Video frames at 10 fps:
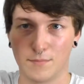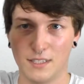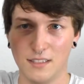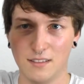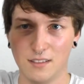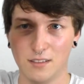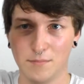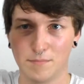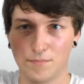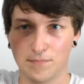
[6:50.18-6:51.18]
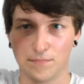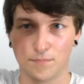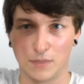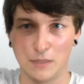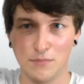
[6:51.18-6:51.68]
Diese
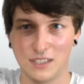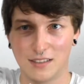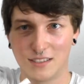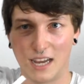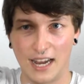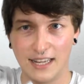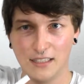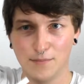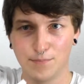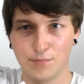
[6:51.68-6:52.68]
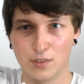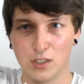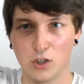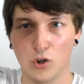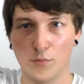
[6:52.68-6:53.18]
man nimmt sich jetzt hier einen
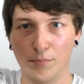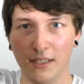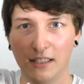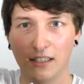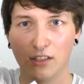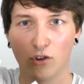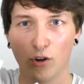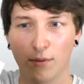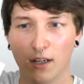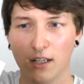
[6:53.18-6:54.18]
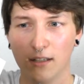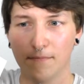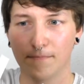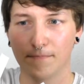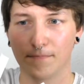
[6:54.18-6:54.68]
und biegt ihn rüber
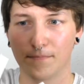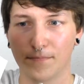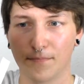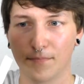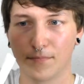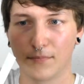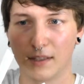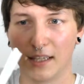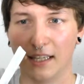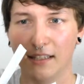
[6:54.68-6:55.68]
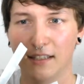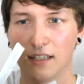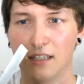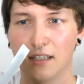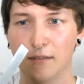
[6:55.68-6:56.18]

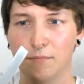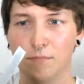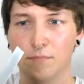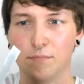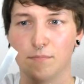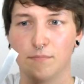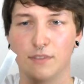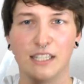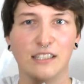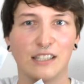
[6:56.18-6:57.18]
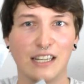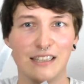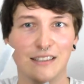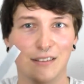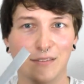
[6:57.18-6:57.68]
hinter den
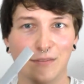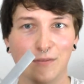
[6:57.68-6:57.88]
dritten.